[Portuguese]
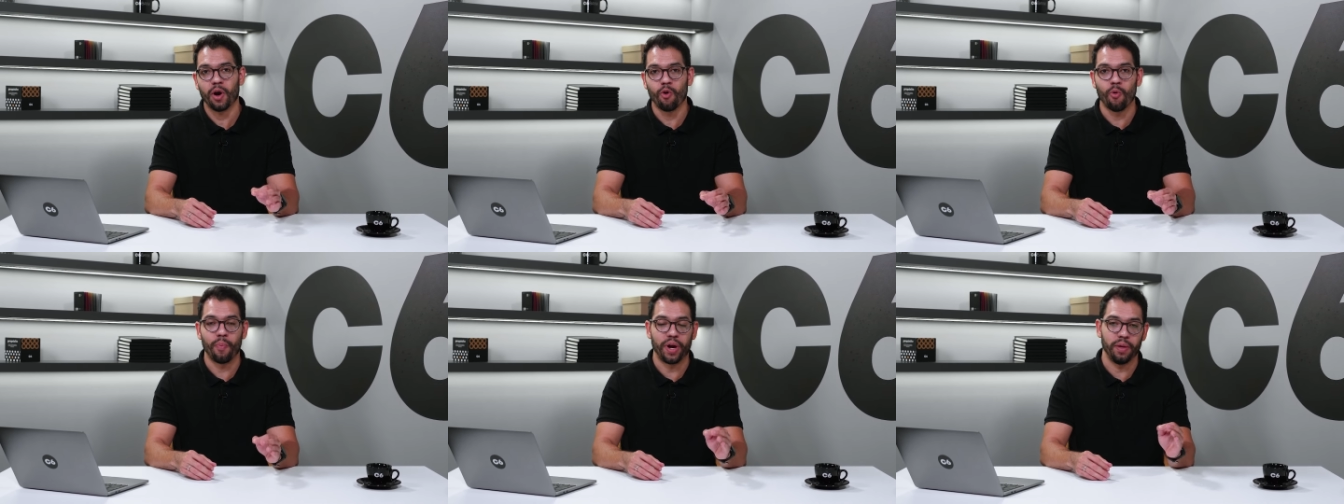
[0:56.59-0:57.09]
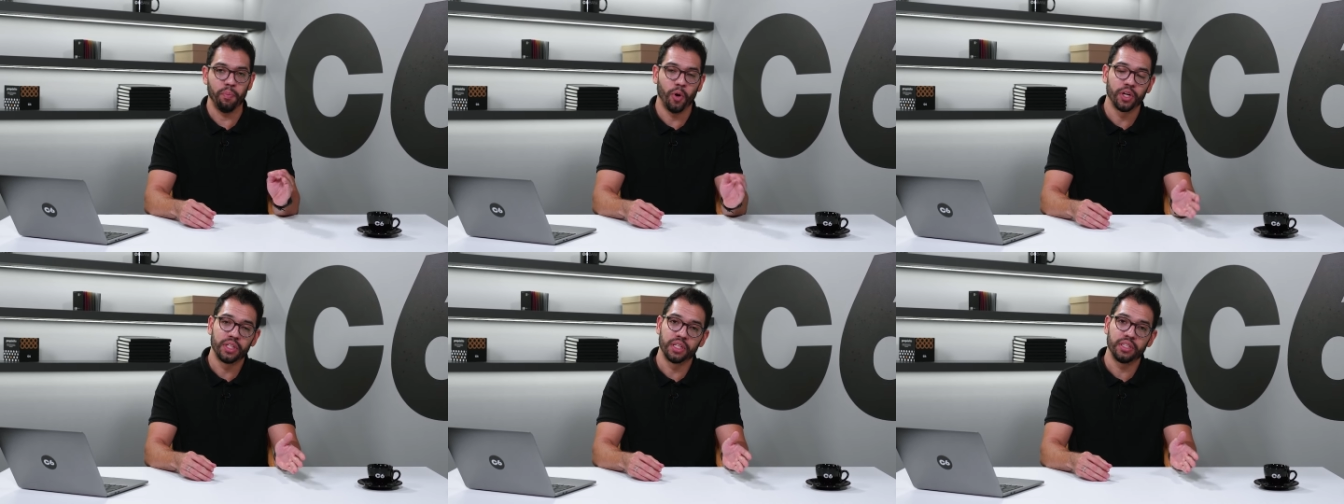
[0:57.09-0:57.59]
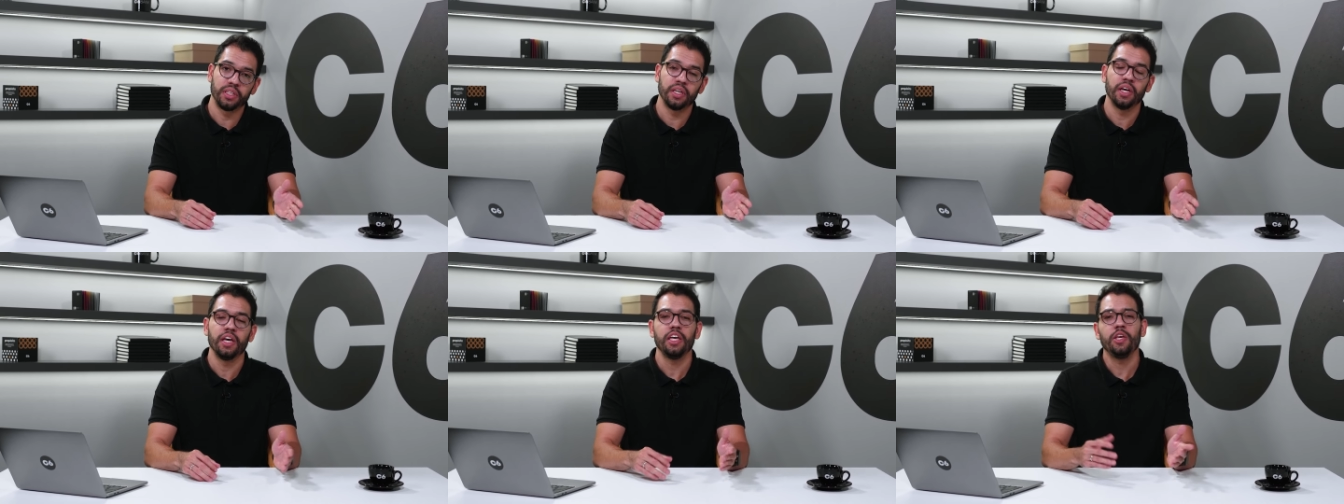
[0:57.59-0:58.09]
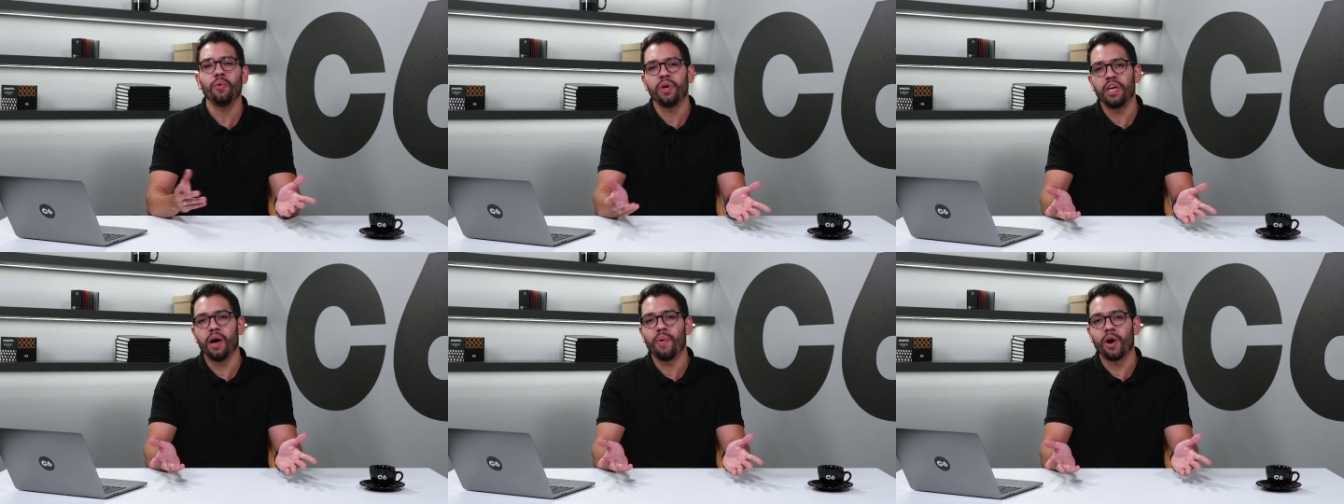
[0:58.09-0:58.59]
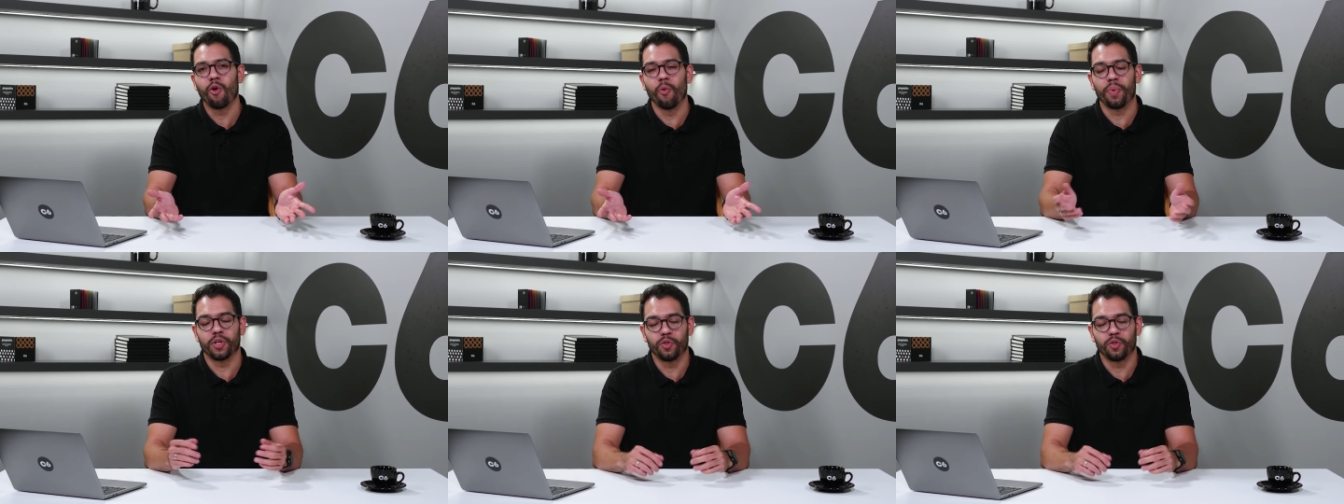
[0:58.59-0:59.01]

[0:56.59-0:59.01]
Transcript: compra importante e o que é uma compra